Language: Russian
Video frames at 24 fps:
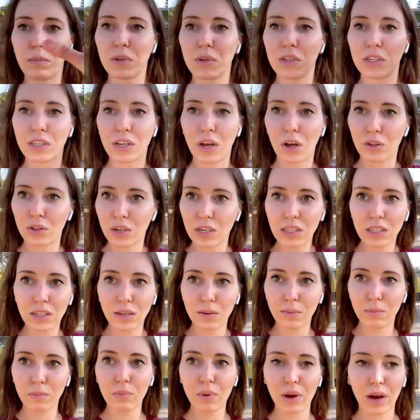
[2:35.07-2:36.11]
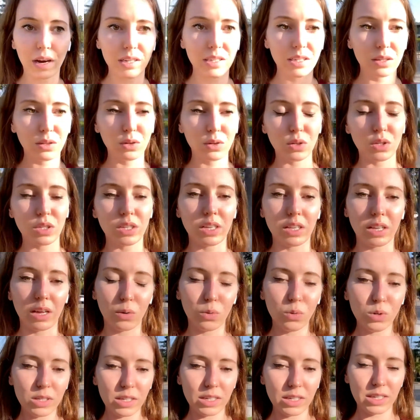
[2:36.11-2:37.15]
не знаю, 35, то есть она
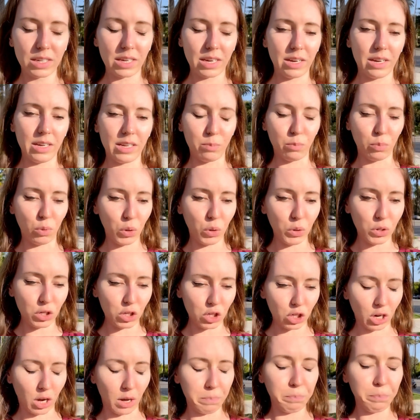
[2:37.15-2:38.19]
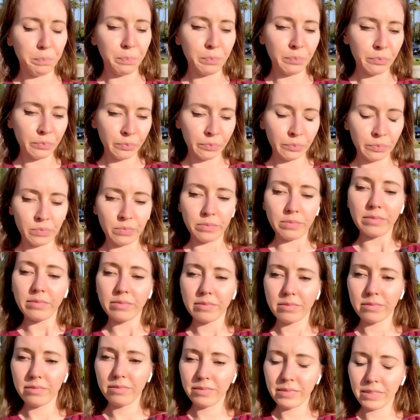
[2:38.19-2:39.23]
худенькая, японочка,
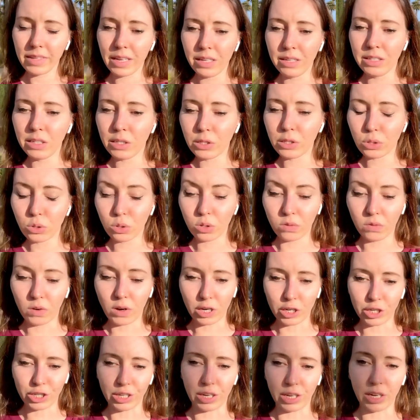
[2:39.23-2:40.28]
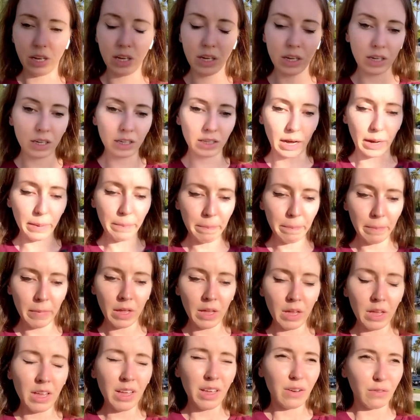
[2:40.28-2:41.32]
не суть важно, да?
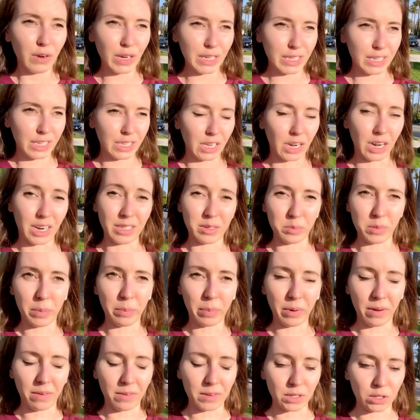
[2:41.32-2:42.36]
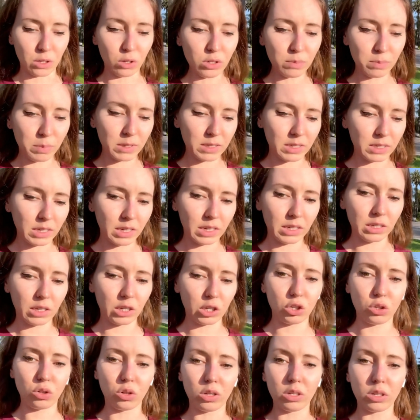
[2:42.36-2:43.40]
В этот раз мне повезло с пациенткой,
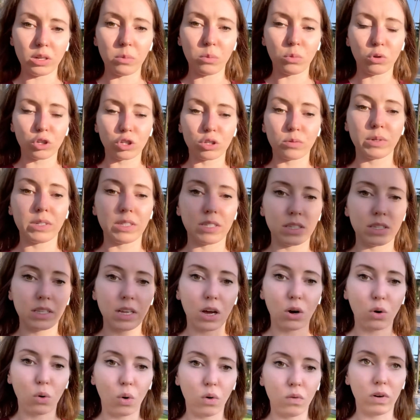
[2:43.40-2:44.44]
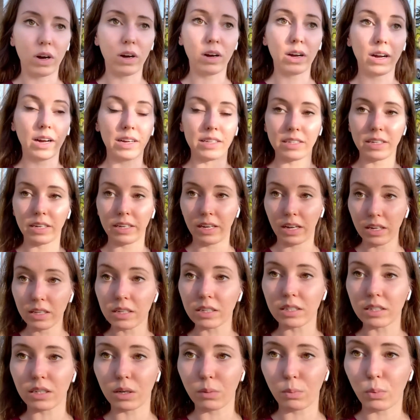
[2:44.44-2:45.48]
что она может быть здорова, хотя я
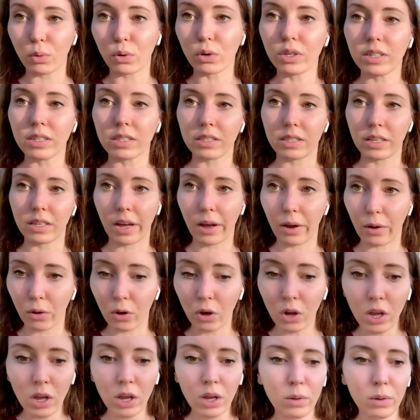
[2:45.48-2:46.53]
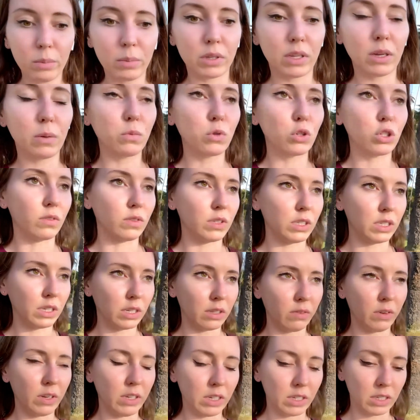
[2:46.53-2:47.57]
до сих пор не знаю потому что все
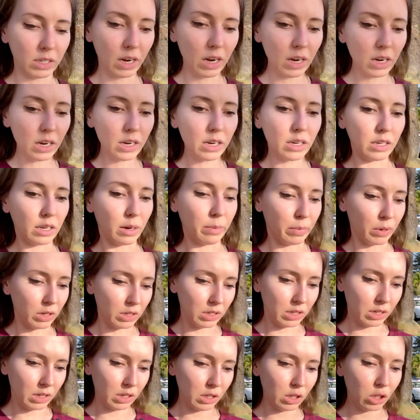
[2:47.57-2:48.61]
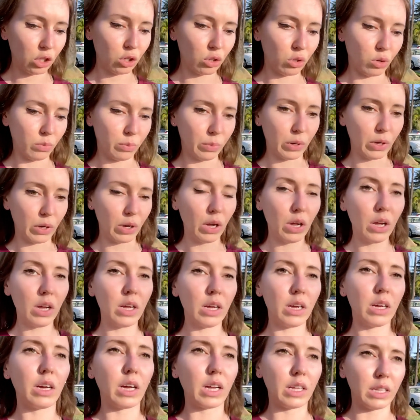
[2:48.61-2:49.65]
две недели я просила, чтобы
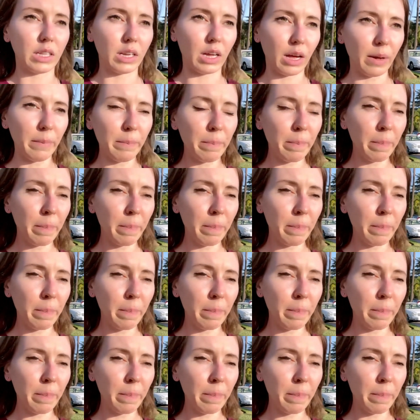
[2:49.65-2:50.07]
она